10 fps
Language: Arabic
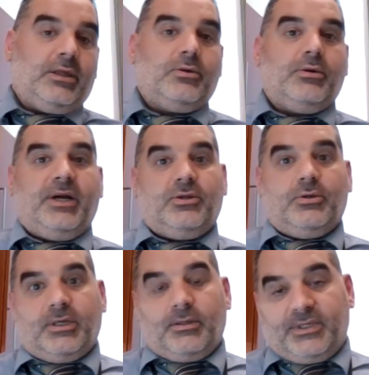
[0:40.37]
يعني نعم. هو بعده
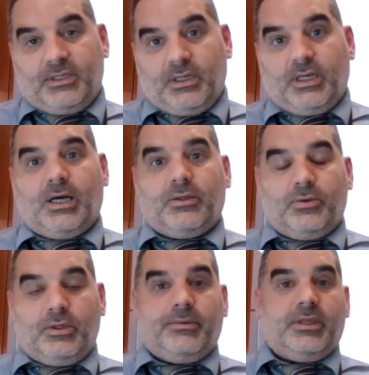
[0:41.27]
معنا بالسن
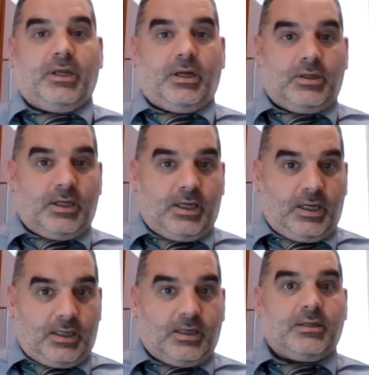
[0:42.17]
القانوني بيقدر ياخذ
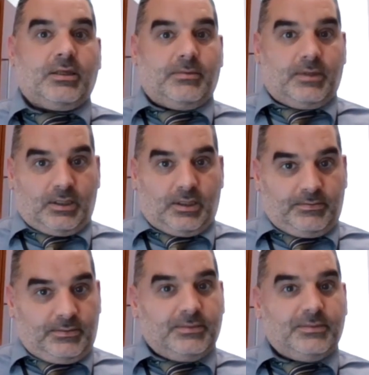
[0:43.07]
القرار تمام نعم